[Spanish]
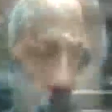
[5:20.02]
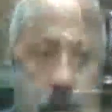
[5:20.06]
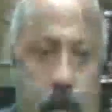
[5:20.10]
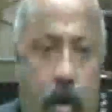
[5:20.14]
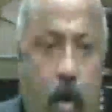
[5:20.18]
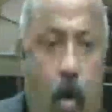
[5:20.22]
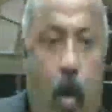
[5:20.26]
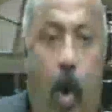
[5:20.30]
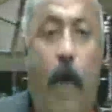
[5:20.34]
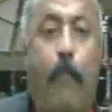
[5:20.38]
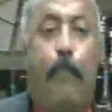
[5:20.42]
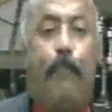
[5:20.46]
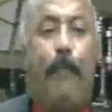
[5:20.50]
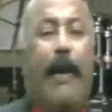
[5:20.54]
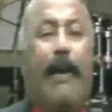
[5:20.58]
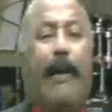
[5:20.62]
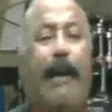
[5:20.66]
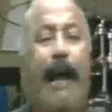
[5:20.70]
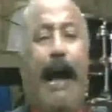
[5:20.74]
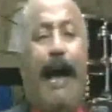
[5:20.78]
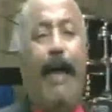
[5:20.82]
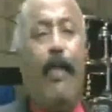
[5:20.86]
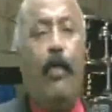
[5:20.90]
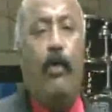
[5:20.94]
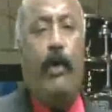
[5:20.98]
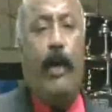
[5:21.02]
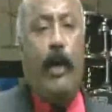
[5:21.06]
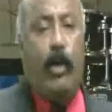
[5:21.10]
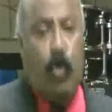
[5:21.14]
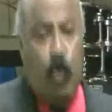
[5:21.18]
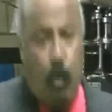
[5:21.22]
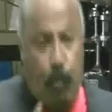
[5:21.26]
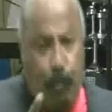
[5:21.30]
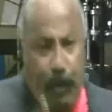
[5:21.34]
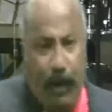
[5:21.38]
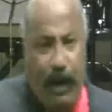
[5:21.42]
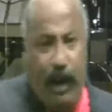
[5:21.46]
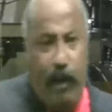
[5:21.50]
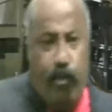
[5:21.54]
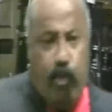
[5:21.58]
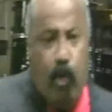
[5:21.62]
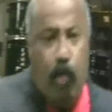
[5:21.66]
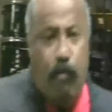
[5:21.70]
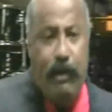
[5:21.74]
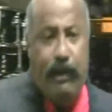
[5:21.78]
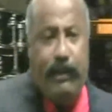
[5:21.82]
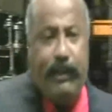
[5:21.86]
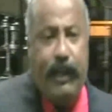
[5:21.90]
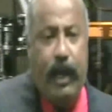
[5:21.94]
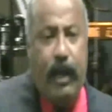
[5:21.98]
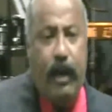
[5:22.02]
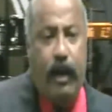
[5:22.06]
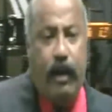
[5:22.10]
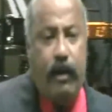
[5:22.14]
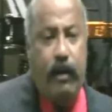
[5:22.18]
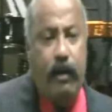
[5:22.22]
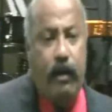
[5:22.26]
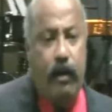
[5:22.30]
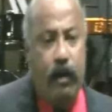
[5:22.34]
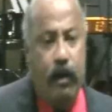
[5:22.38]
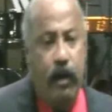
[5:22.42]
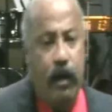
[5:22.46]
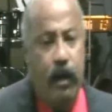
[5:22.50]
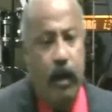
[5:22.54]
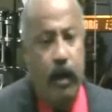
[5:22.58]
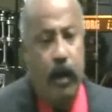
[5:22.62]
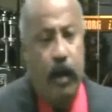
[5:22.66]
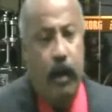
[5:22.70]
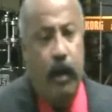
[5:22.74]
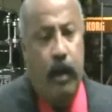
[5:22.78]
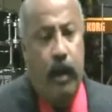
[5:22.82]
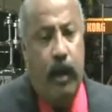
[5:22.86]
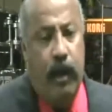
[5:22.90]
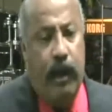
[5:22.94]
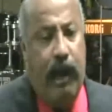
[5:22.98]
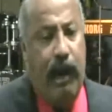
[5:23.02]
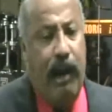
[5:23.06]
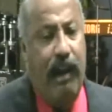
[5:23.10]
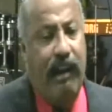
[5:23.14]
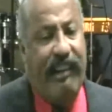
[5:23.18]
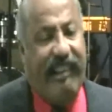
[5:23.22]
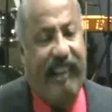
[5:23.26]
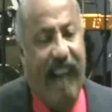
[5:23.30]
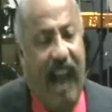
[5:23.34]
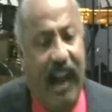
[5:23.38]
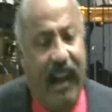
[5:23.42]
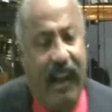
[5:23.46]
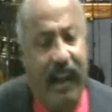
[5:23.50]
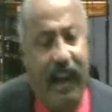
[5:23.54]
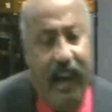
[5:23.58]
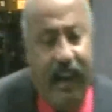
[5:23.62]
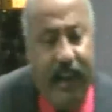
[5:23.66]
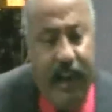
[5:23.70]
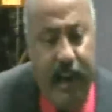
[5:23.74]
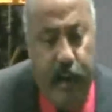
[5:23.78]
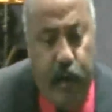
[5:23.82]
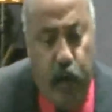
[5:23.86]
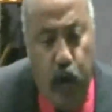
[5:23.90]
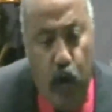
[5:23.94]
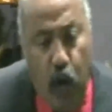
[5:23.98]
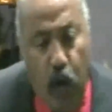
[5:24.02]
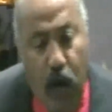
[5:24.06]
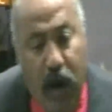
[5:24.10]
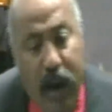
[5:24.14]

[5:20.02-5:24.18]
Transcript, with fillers: No hay pecado que tú puedas cometer que la sangre de Cristo no lo